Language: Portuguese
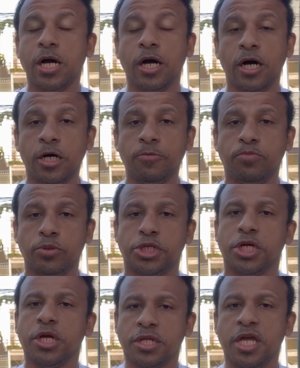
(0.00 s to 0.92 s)

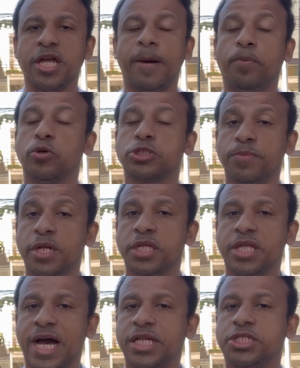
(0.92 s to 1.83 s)
Ambos têm a
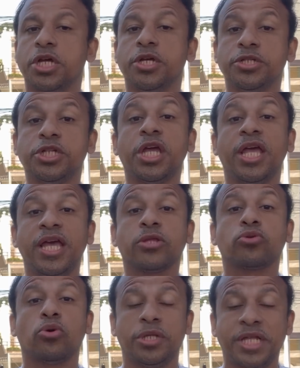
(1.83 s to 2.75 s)
possibilidade de
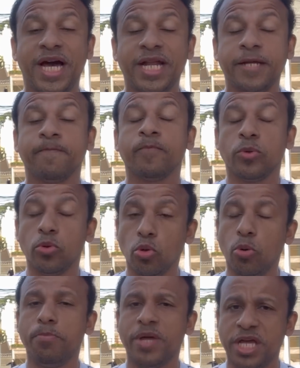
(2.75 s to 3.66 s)
retornarem
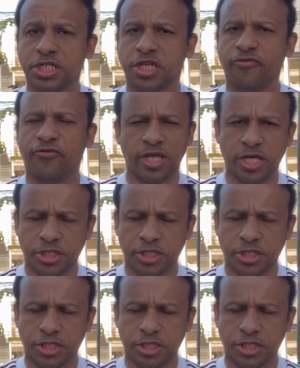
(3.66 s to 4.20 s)
no mês que vem.